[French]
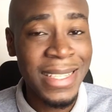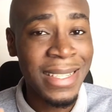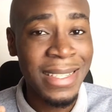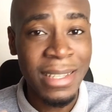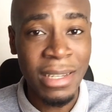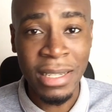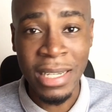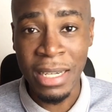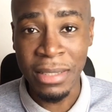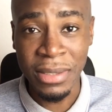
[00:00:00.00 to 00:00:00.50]

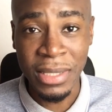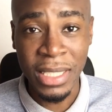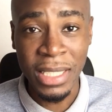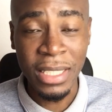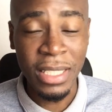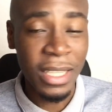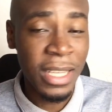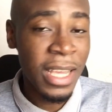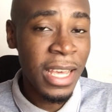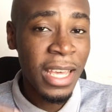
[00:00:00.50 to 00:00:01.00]
ici en
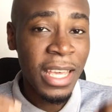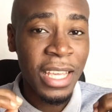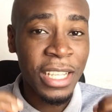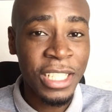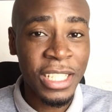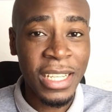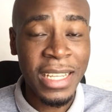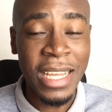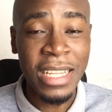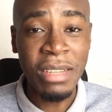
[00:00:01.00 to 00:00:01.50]
Afrique et
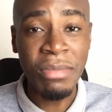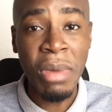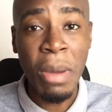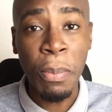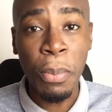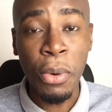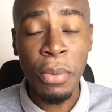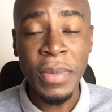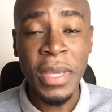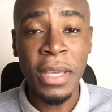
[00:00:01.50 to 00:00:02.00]
j'ai gagné mes
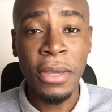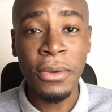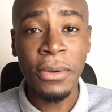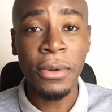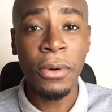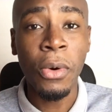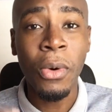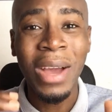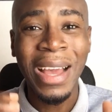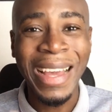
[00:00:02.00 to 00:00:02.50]
premiers
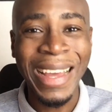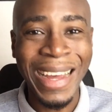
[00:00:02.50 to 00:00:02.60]
euros